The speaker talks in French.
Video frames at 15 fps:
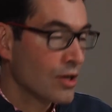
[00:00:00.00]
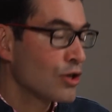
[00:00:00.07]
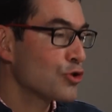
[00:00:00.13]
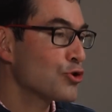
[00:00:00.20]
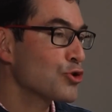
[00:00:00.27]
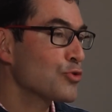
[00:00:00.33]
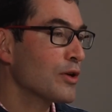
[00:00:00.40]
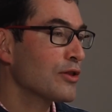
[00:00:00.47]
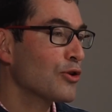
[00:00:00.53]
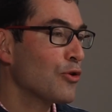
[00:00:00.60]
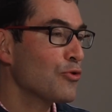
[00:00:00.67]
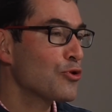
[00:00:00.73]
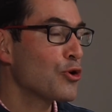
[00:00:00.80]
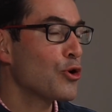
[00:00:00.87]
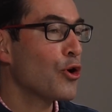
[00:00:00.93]
Je souhaite
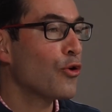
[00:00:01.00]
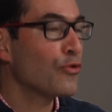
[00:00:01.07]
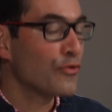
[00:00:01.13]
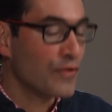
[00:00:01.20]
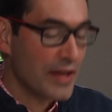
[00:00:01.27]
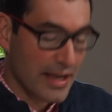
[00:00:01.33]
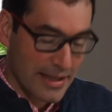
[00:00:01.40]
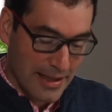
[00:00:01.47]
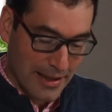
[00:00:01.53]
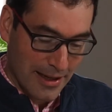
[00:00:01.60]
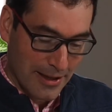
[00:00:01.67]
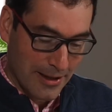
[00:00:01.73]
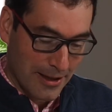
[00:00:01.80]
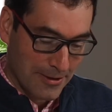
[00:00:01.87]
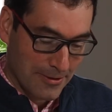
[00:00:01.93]
donc longue vie à cette entente,